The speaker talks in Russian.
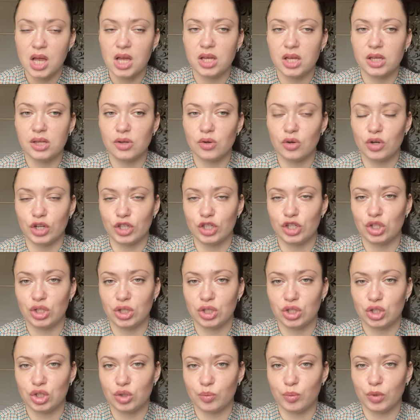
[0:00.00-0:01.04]
Ее,
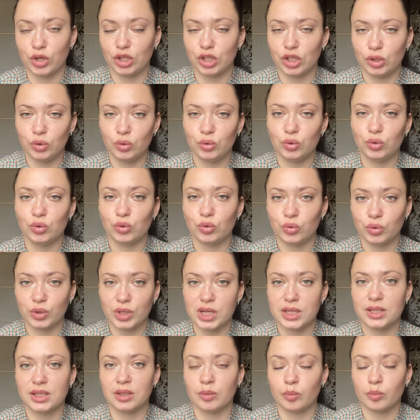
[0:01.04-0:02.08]
конечно же, продают у
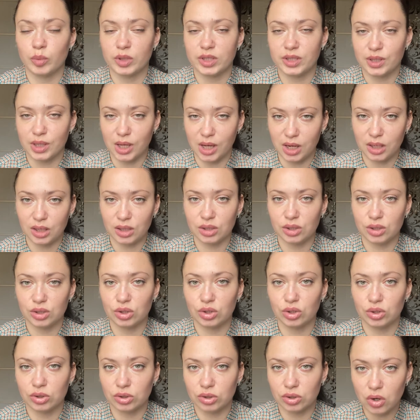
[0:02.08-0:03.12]
нас на базарах,
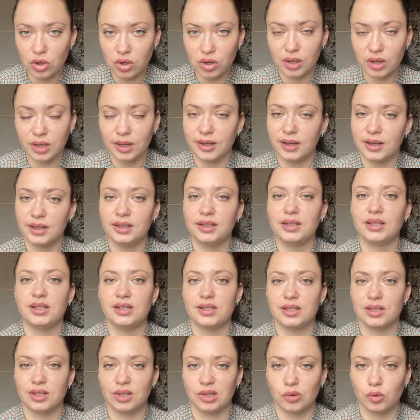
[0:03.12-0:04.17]
но это
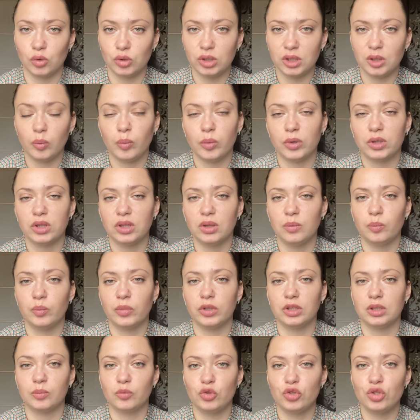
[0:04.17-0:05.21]
незаконно,
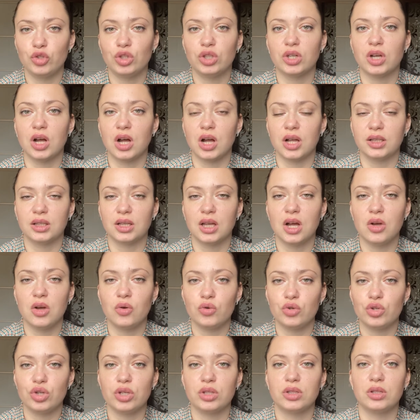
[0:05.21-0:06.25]
потому что она
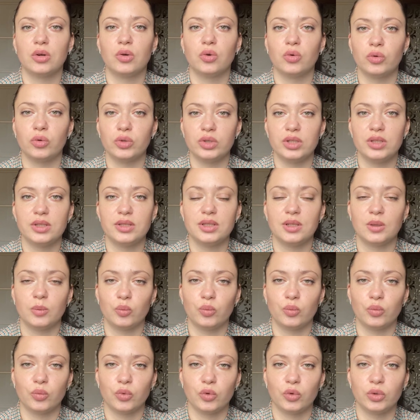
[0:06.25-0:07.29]
уже находится
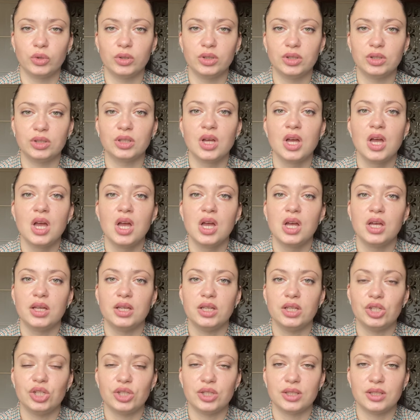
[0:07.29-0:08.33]
под
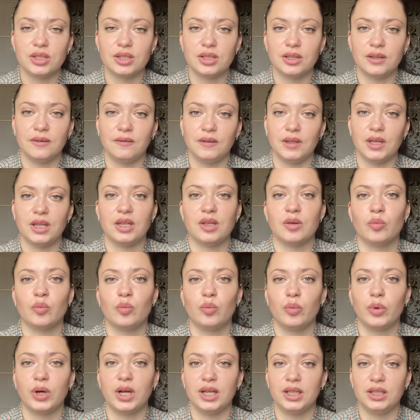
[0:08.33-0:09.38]

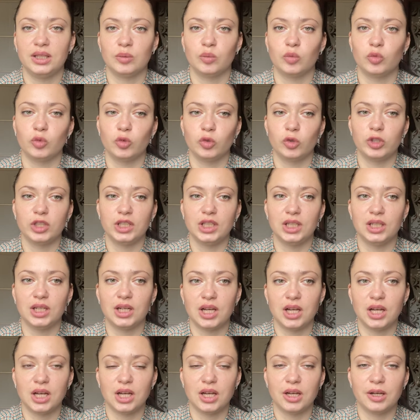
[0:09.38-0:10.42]
исчезновением. Поэтому
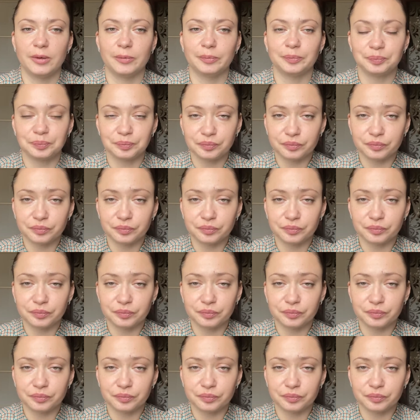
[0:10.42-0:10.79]
для